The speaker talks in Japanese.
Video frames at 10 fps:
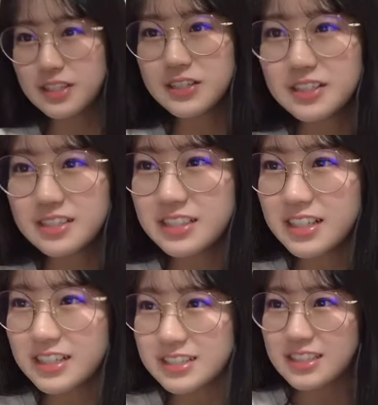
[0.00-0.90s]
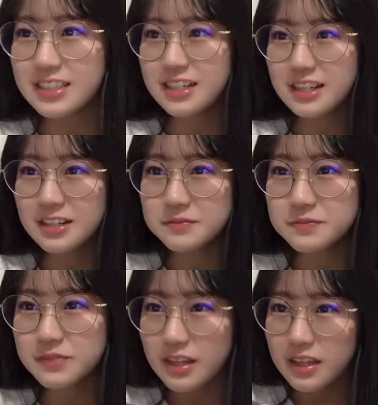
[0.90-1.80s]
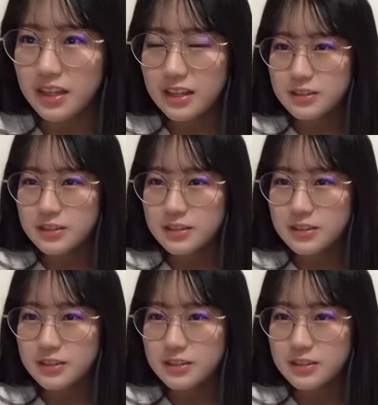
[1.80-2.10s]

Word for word: 人一人の尺がしっかりしてたから